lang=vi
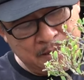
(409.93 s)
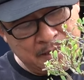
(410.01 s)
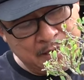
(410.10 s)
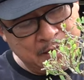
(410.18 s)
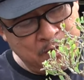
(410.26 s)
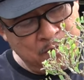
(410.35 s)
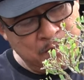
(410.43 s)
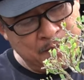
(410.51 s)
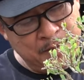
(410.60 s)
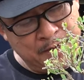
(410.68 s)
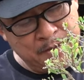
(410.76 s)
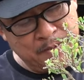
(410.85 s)
mà lúc mà
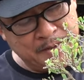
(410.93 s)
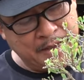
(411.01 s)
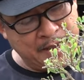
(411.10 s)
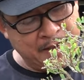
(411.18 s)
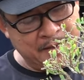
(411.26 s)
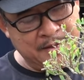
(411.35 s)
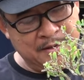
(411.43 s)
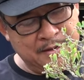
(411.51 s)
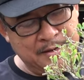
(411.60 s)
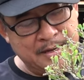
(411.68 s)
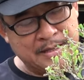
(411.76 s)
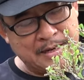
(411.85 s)
mới vô nghề á,
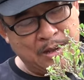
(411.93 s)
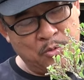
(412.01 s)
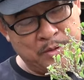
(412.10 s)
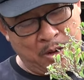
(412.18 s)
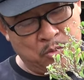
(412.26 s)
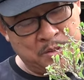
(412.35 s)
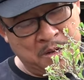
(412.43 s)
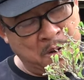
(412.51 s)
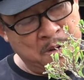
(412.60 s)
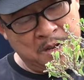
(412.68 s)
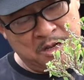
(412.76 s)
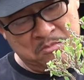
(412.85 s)
đi tới đâu nhậu tới
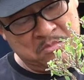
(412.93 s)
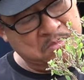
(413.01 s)
đó à,